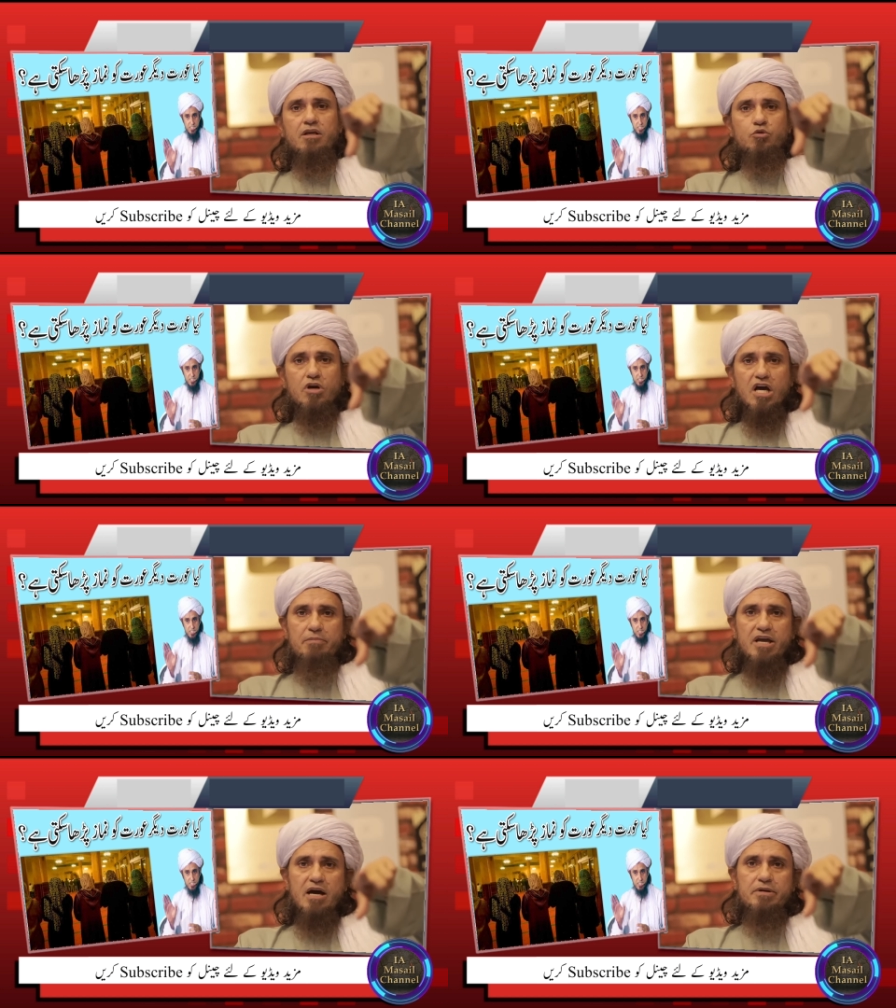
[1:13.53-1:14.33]
तो घर
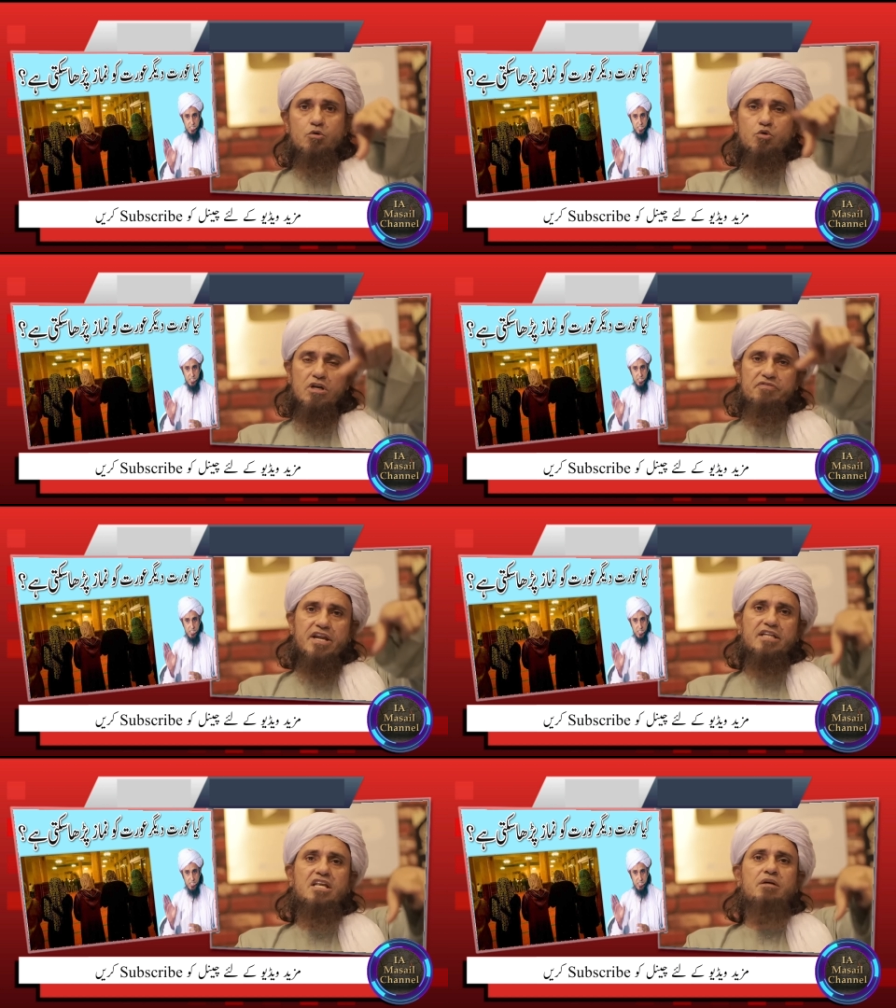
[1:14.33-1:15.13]
में आपने उनको
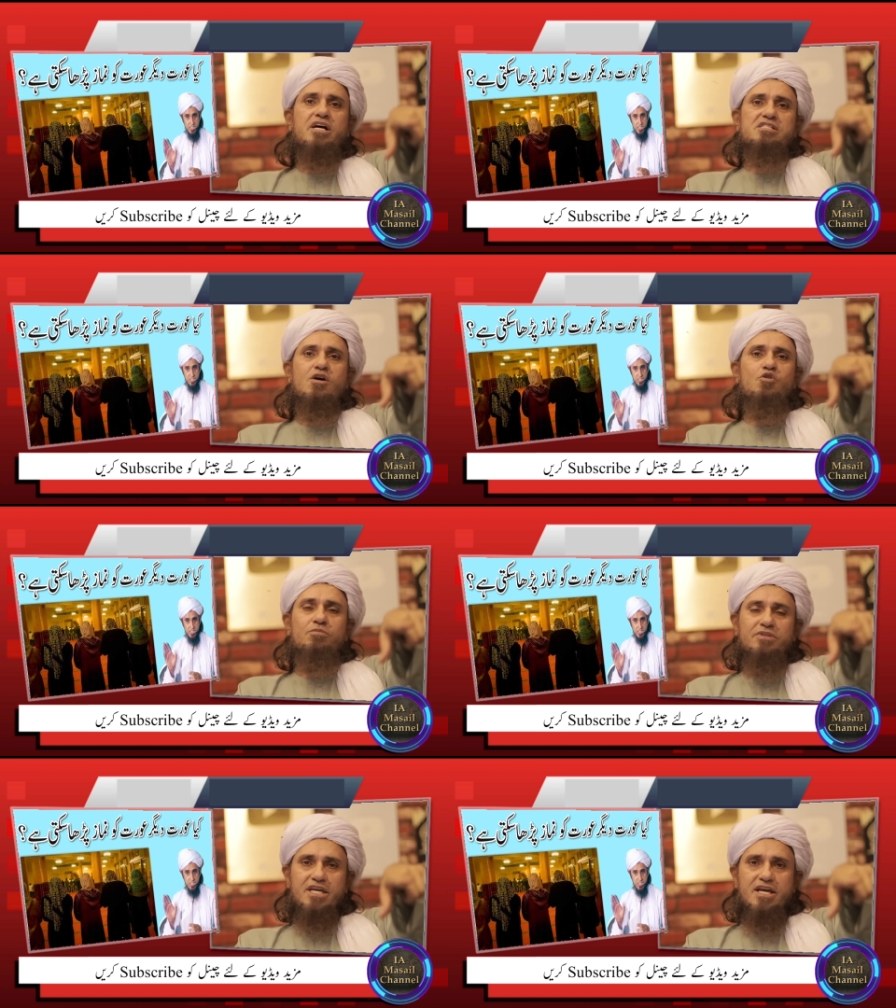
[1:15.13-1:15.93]
इनफरादी नमाज का
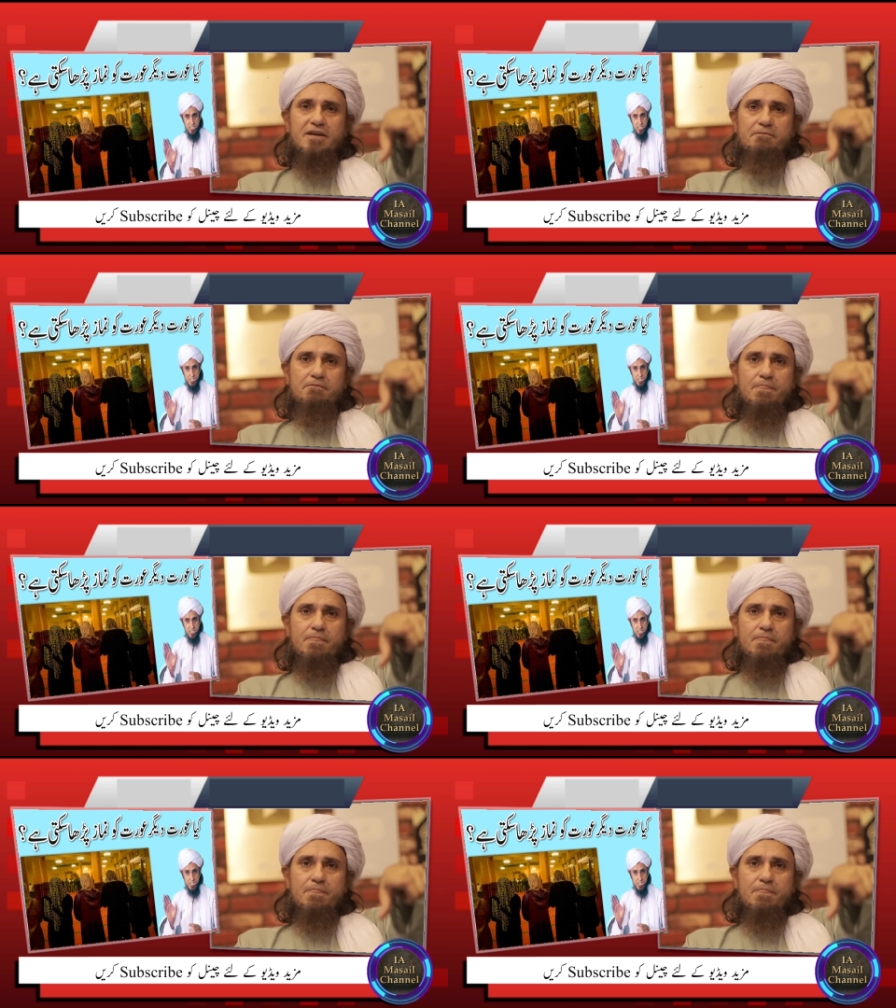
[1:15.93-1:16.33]
हुक्म दिया है